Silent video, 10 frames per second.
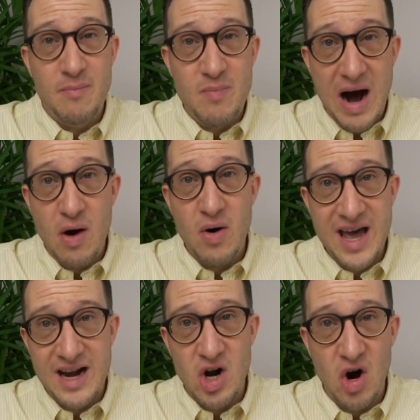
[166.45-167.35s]

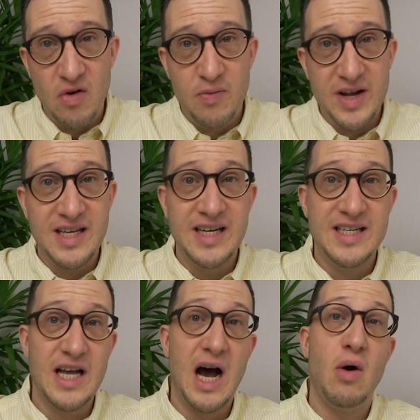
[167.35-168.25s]
Bauherrenhaftpflicht
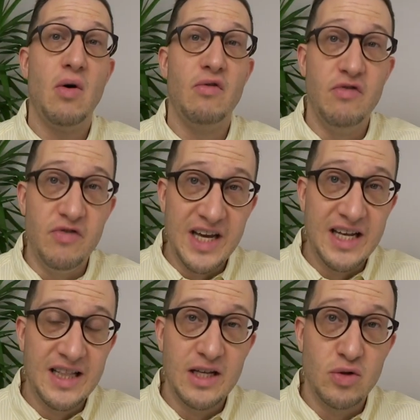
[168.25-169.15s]
ist auch
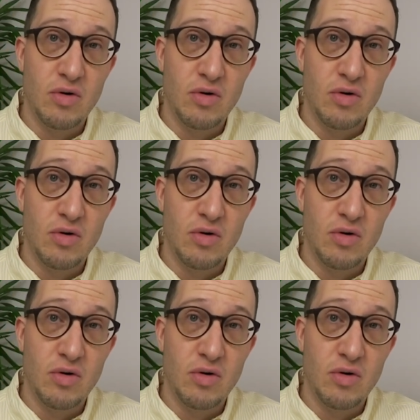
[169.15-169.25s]
wichtig,